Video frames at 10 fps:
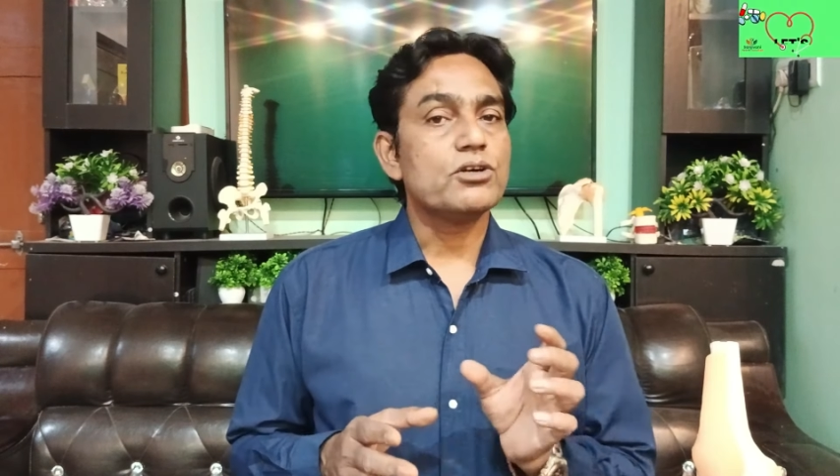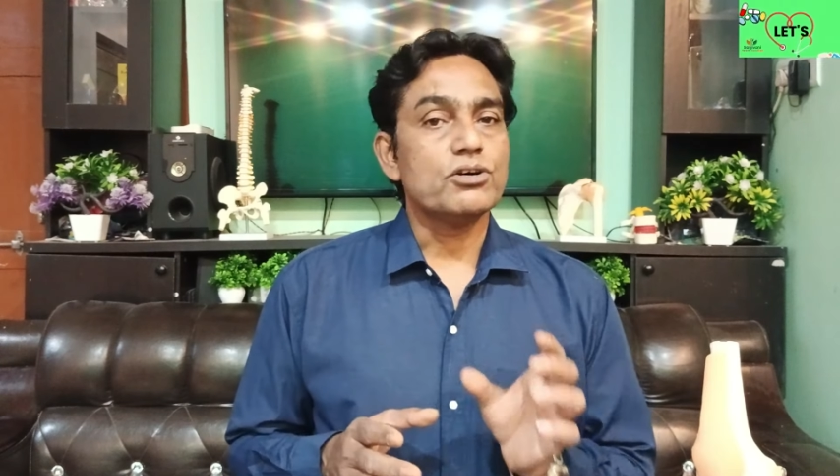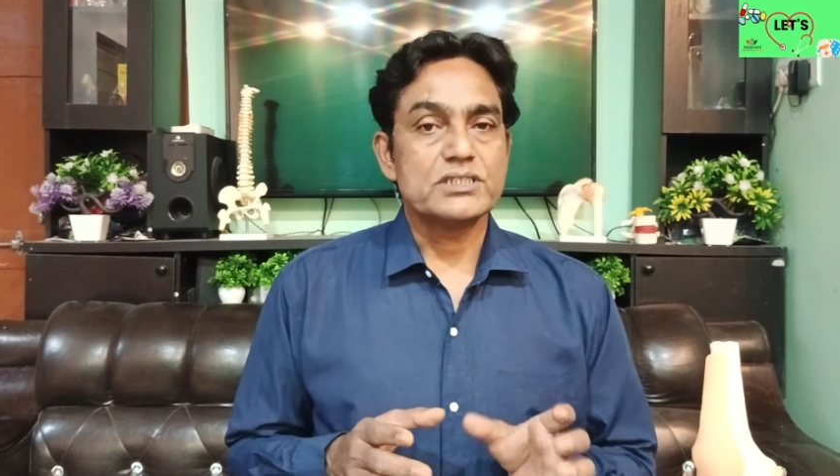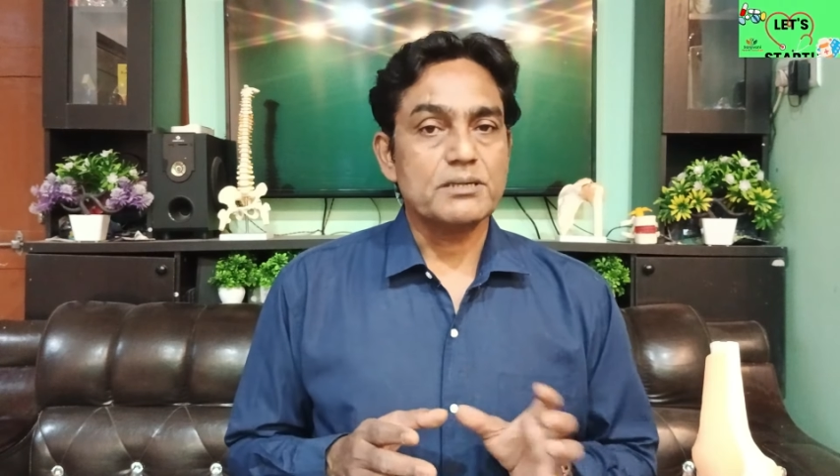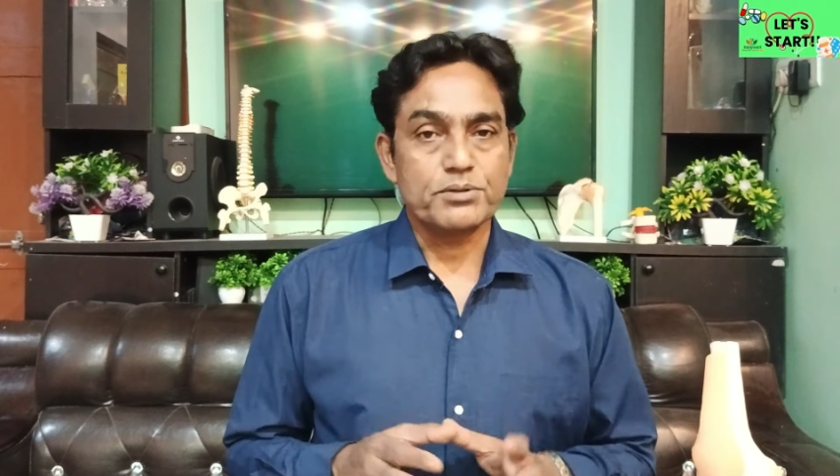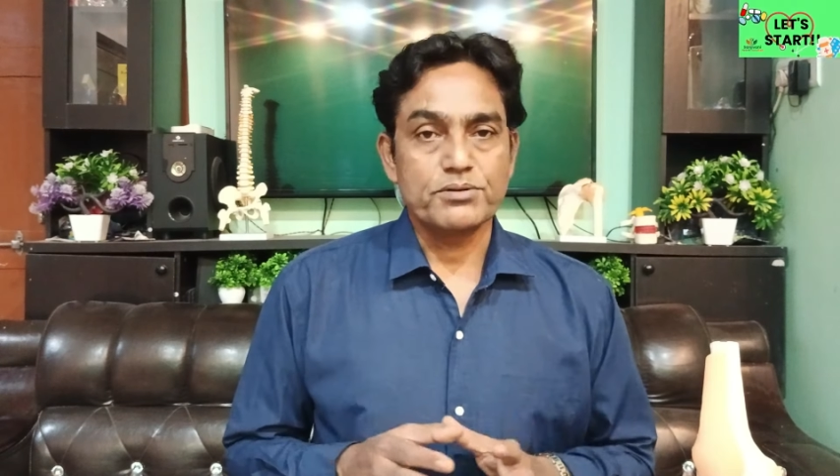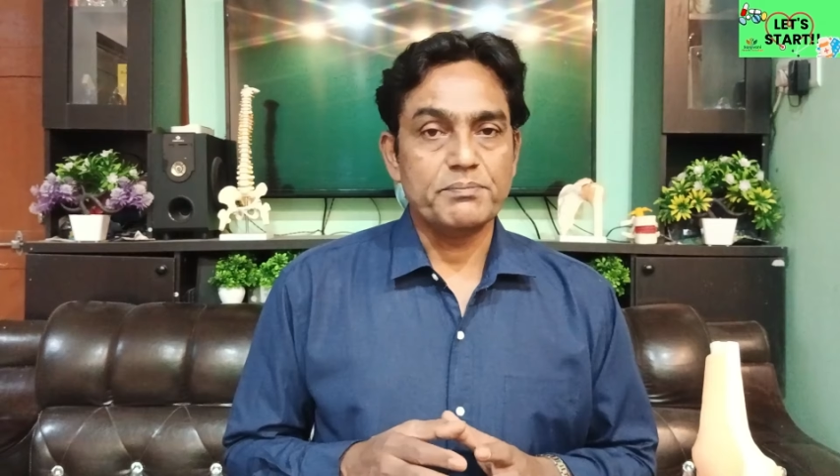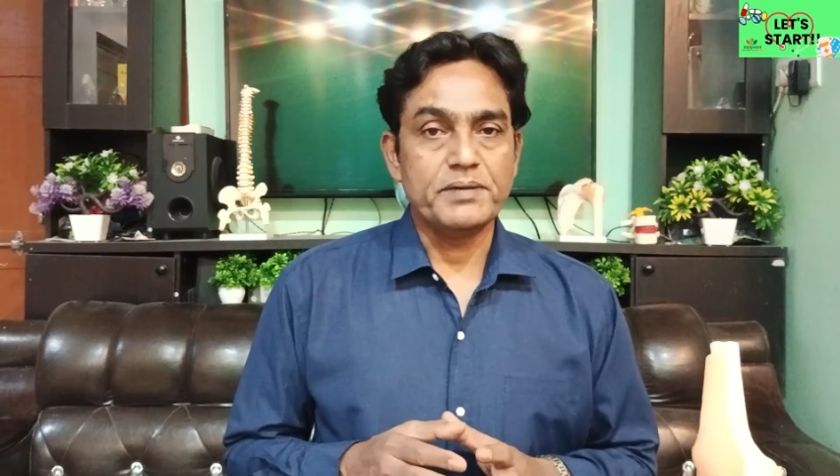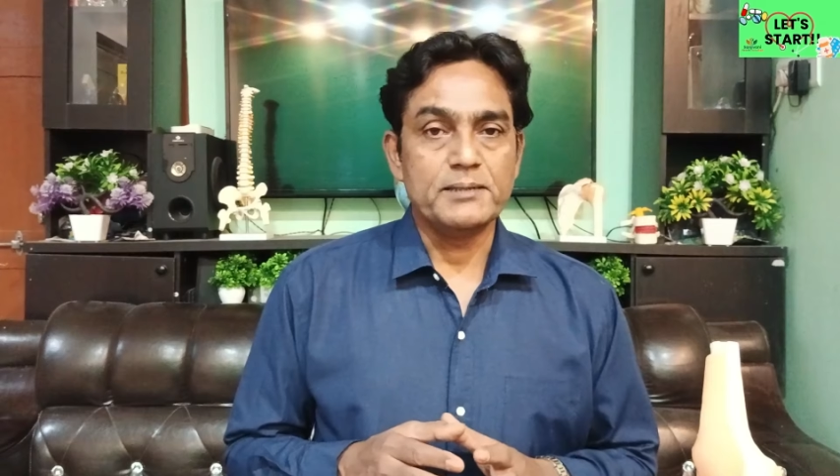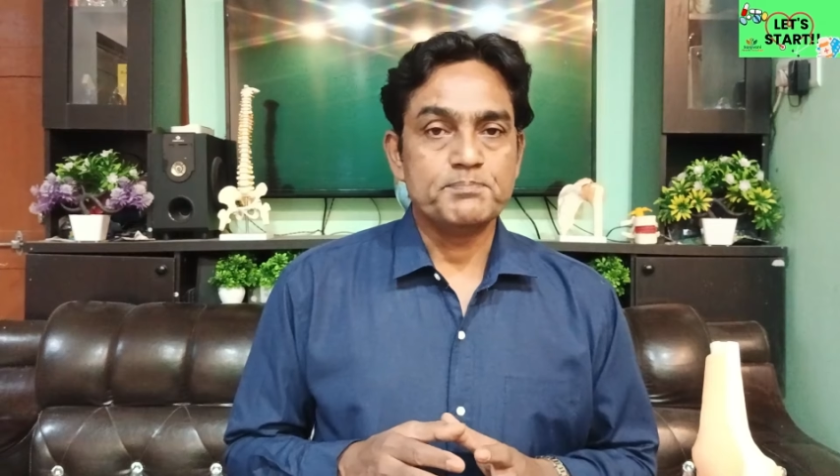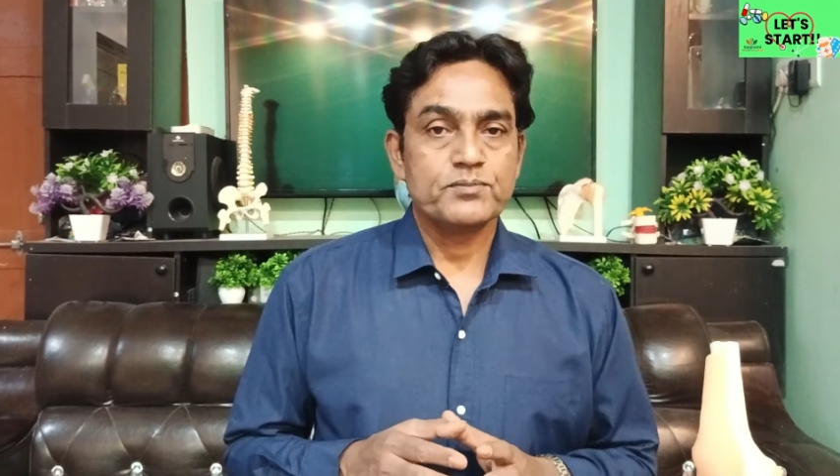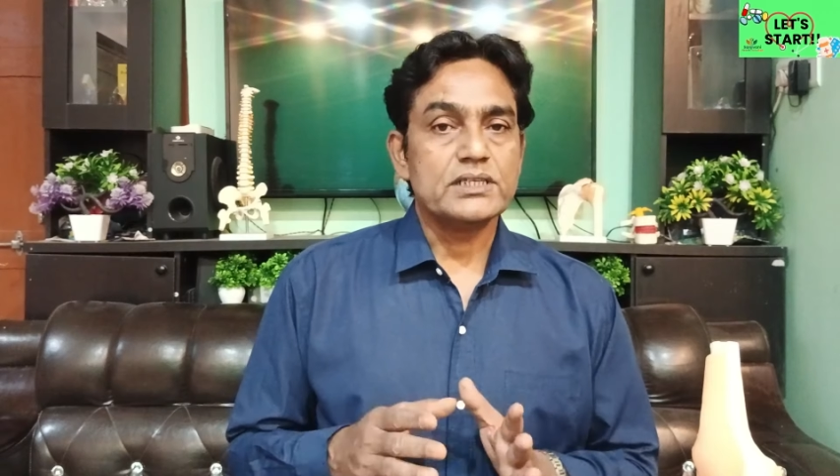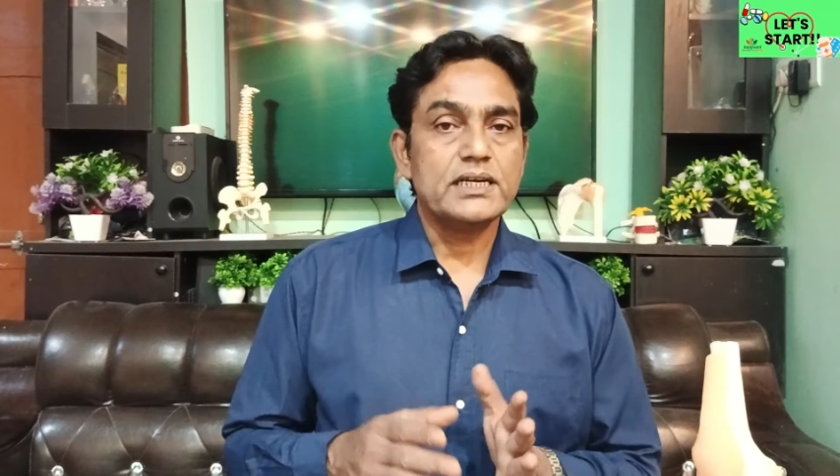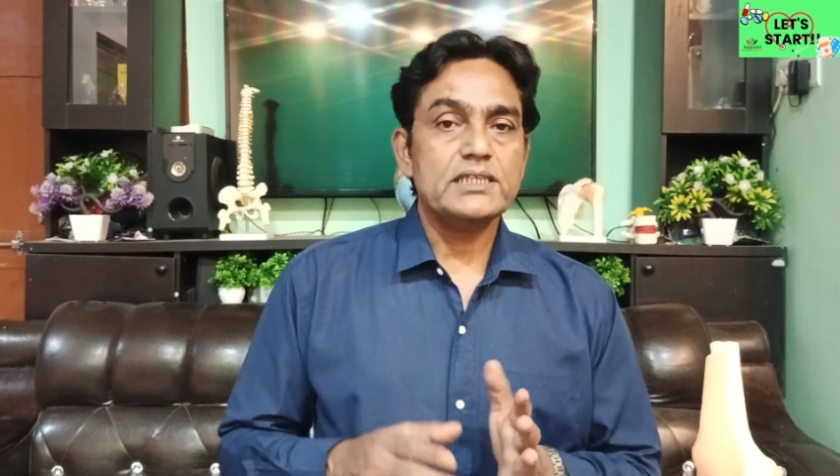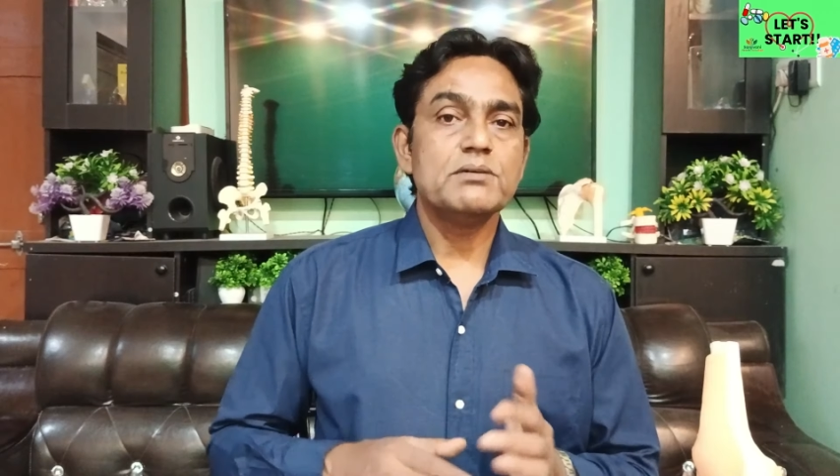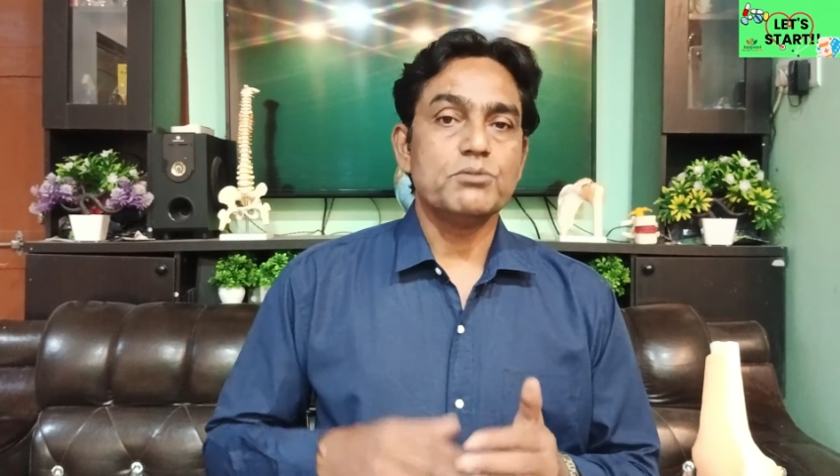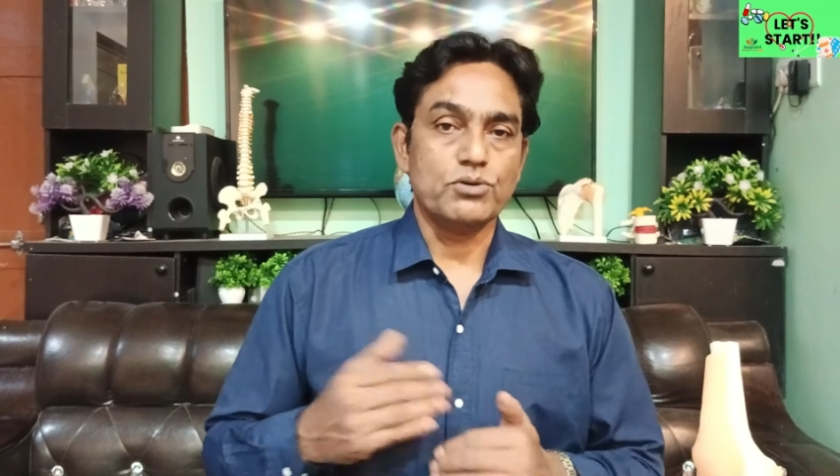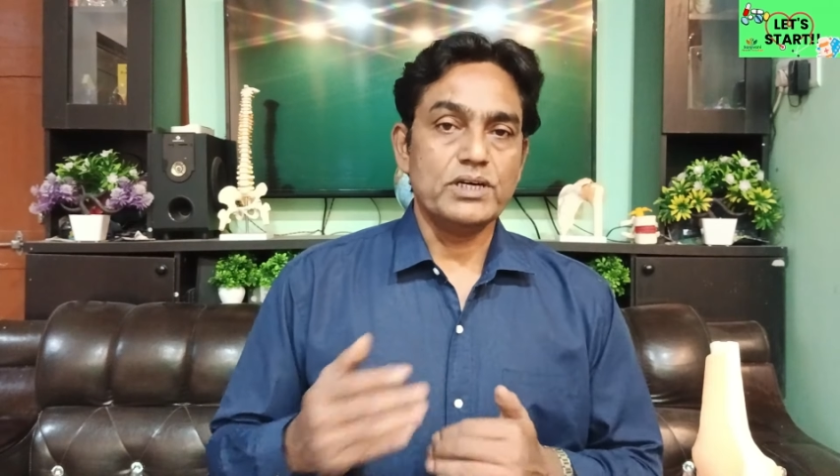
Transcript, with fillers: कि कौन सा प्रॉब्लम है जनरली जब